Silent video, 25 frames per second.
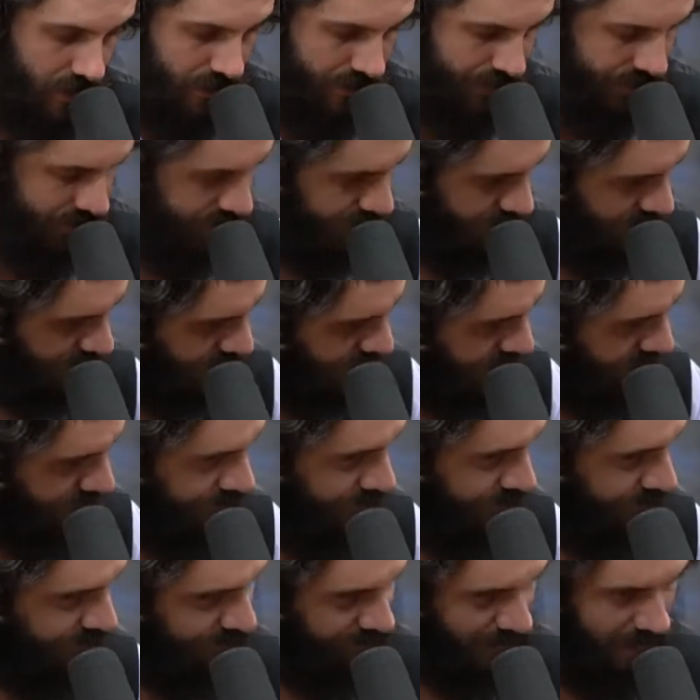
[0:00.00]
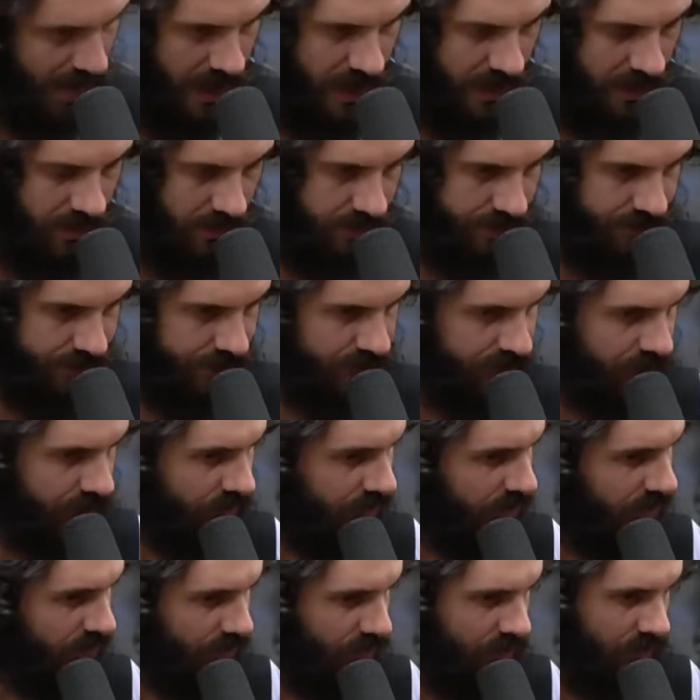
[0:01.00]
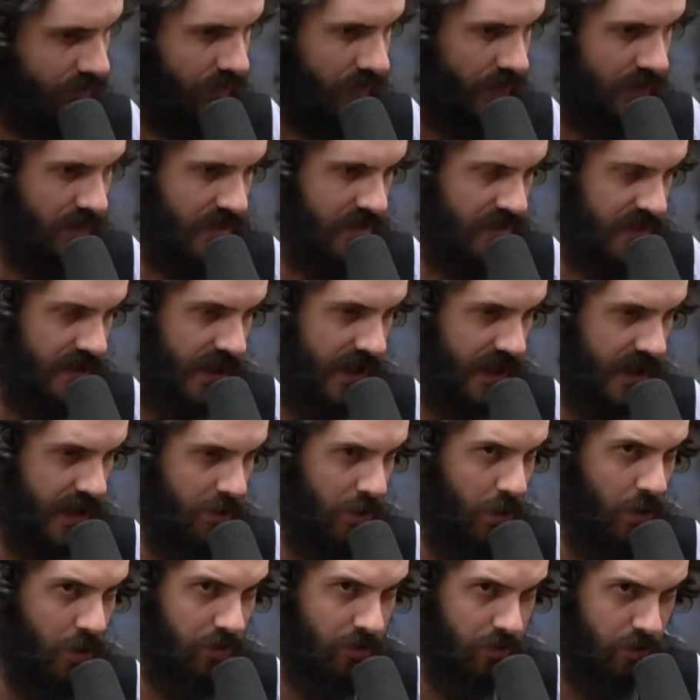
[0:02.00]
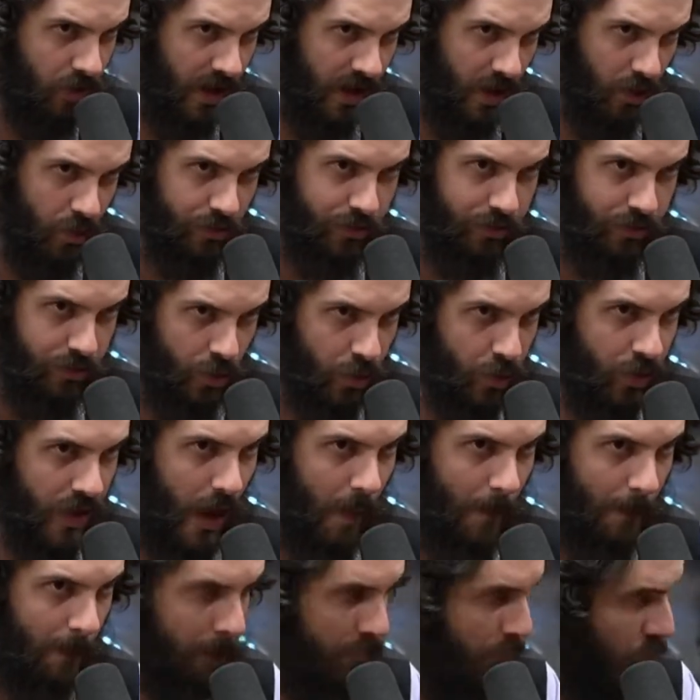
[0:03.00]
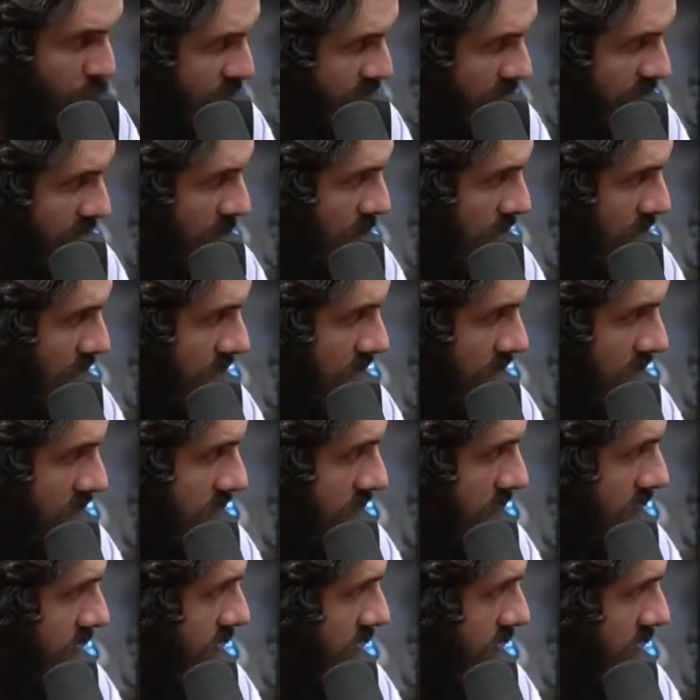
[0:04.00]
Ah. Mano. Será que meu avô era um filho da puta, brother?